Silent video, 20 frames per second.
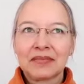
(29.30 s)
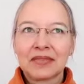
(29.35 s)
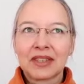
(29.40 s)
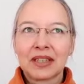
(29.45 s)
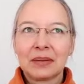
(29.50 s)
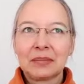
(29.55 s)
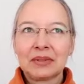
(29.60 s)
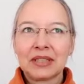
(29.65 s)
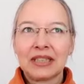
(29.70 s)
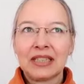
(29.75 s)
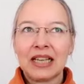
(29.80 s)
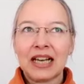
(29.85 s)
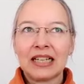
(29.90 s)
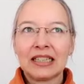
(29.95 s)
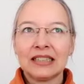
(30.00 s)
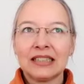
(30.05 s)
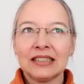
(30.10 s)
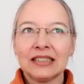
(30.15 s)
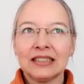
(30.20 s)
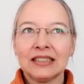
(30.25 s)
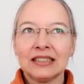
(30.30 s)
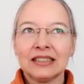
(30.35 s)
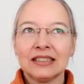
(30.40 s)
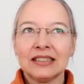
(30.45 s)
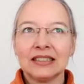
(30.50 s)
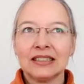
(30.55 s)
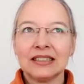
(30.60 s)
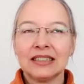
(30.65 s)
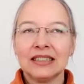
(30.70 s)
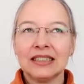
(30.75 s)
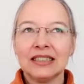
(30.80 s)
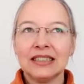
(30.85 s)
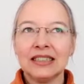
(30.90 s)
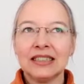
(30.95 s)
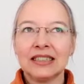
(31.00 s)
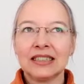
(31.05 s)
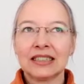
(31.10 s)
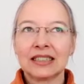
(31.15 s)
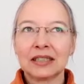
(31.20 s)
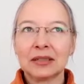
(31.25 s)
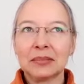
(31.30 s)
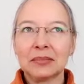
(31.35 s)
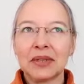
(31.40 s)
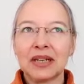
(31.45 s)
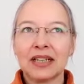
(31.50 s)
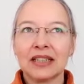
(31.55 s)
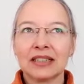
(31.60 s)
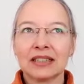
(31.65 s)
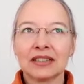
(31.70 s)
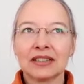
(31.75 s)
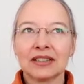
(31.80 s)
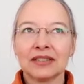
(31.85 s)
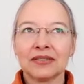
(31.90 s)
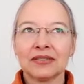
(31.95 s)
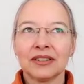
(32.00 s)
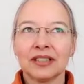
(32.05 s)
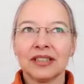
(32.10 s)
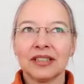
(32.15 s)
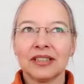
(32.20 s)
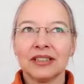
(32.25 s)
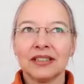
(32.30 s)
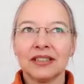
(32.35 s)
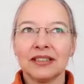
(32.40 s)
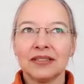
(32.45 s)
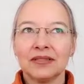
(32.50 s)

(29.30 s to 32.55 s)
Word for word: habe dann lange nichts gemacht, weil